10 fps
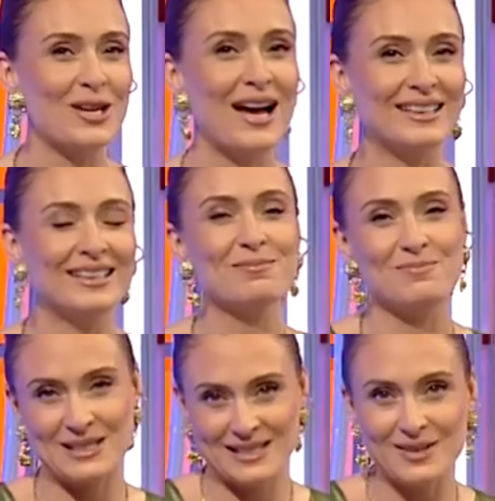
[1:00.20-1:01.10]
Yani
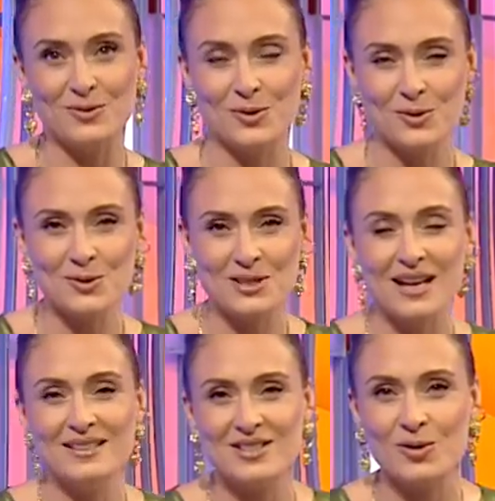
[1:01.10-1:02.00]
biz ne diyoruz?
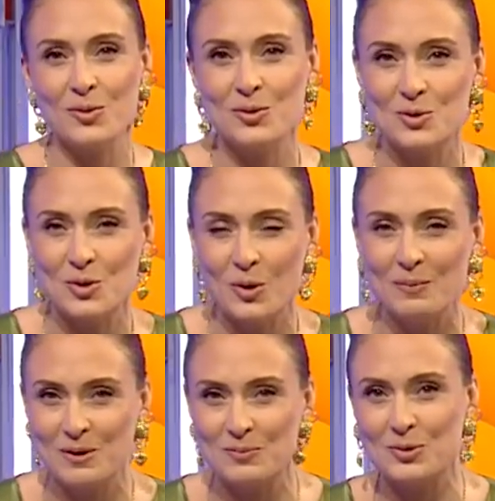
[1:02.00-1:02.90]
Sadece oyuncu
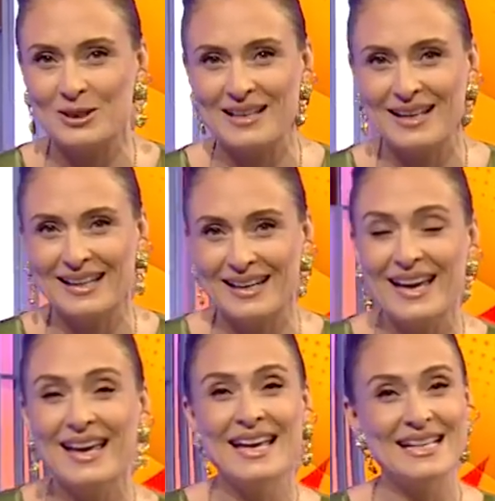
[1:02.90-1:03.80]
olmayıp
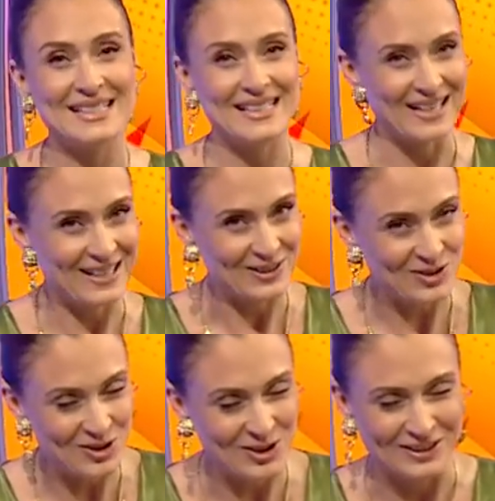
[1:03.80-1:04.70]
üretenlere
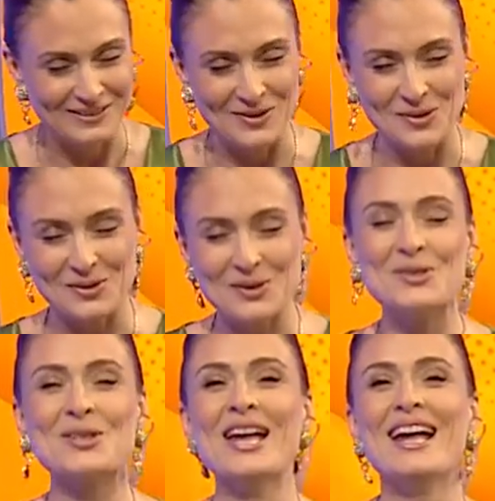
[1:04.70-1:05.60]
sanatçı
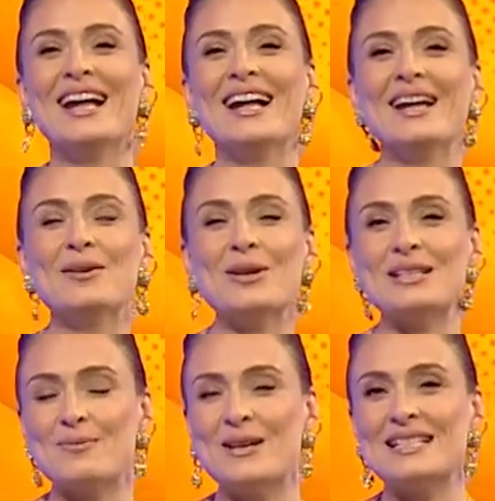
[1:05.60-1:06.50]
diyoruz. Ee,
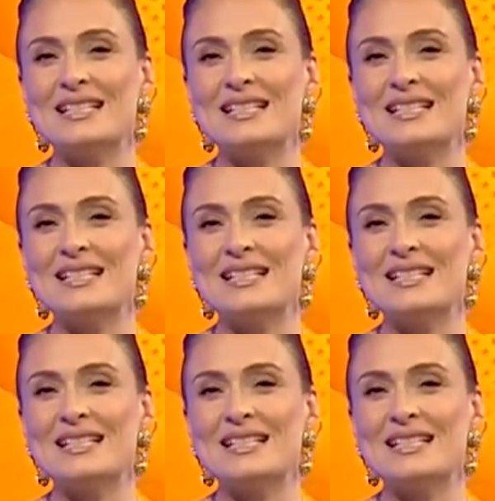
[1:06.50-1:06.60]
üretmeyi